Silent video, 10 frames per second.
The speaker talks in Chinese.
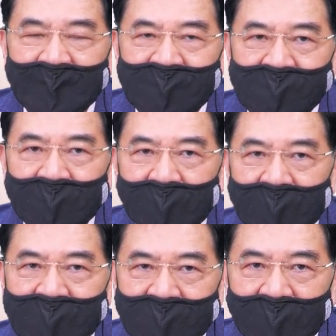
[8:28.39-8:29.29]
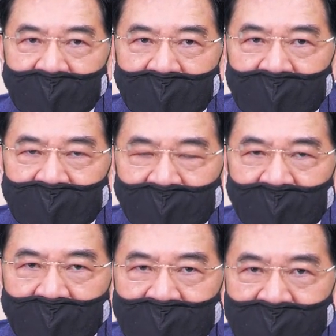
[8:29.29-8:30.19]
四月二十二号有没
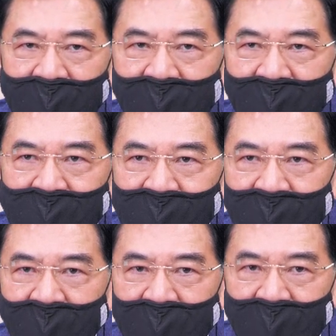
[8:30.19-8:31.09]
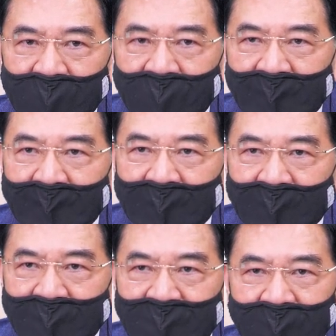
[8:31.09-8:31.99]
有上礼拜十一点钟
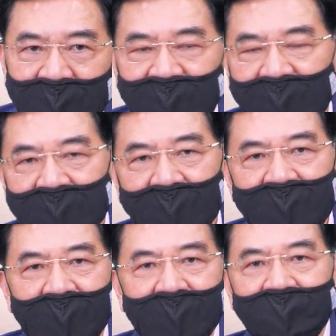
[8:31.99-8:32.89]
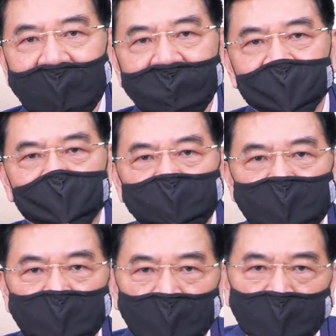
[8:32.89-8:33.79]
跟你讲反弹压力一六
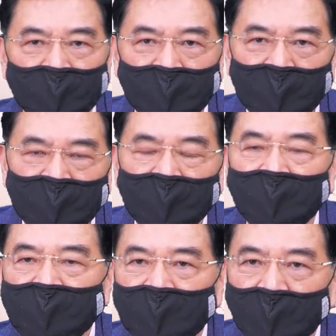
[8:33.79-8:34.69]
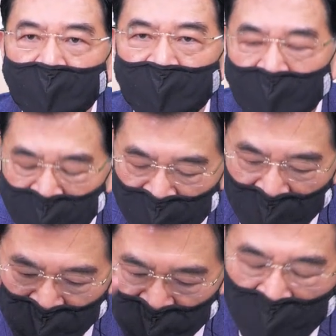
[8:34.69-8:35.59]
九五零一六九五零
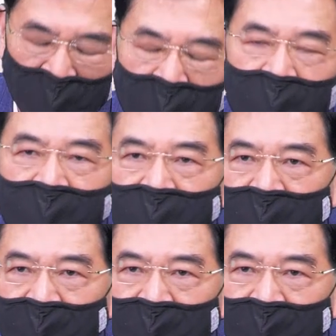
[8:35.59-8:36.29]
还是空啊？